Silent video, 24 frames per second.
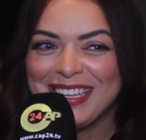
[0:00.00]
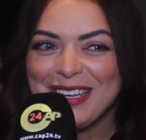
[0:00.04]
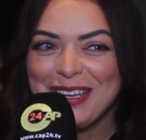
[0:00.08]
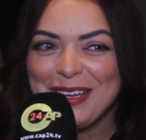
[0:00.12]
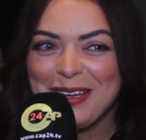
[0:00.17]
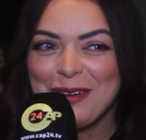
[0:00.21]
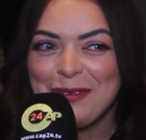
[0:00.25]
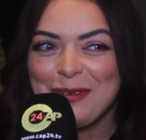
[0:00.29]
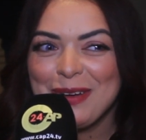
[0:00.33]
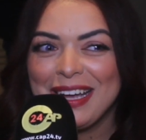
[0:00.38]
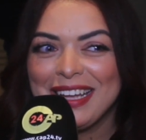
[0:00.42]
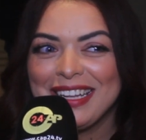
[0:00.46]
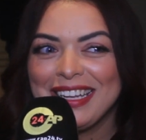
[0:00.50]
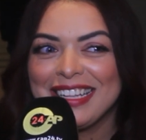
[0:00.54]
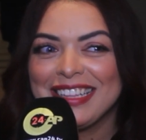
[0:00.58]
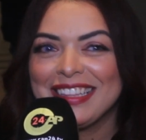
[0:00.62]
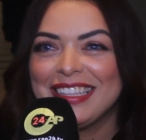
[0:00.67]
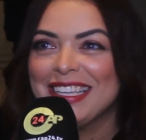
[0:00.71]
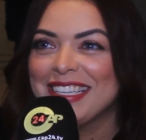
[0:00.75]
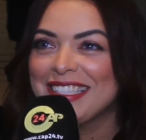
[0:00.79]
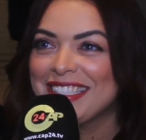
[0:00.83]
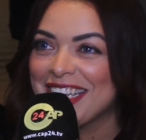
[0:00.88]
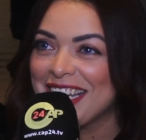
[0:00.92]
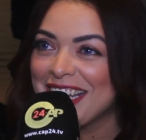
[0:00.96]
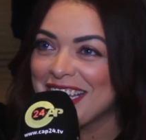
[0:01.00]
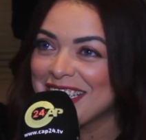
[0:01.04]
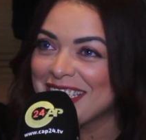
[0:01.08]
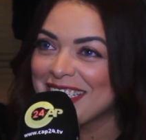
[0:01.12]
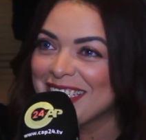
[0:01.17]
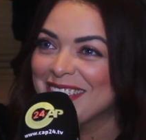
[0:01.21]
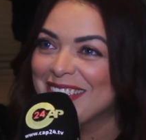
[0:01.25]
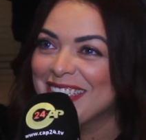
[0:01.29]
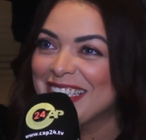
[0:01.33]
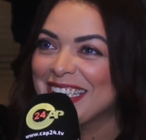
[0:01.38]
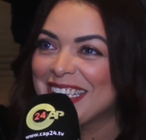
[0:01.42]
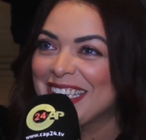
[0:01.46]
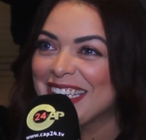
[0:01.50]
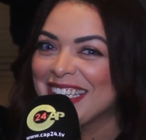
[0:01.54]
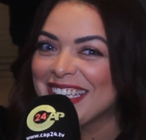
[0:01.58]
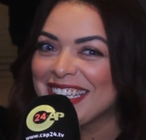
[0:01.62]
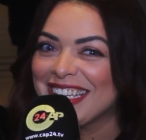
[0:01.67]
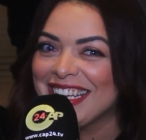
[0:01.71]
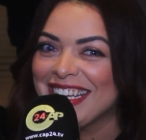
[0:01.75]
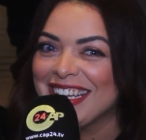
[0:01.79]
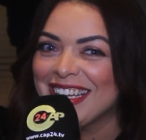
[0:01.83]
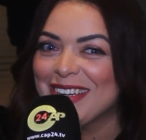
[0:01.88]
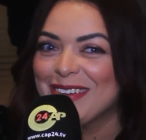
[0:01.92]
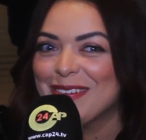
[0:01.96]
هو انا ديت راجل ولكن
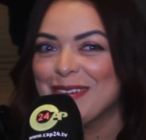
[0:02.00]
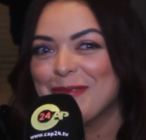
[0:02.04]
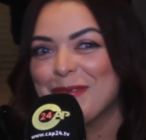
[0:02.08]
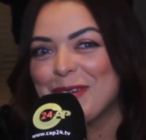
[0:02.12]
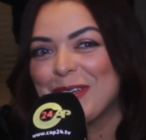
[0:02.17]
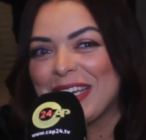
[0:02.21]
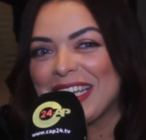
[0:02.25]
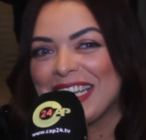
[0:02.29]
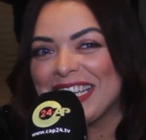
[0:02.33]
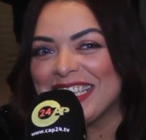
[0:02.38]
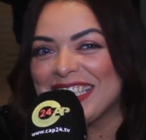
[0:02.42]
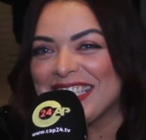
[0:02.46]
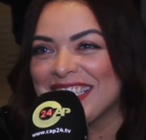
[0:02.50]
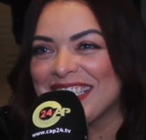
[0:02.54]
هو مخرج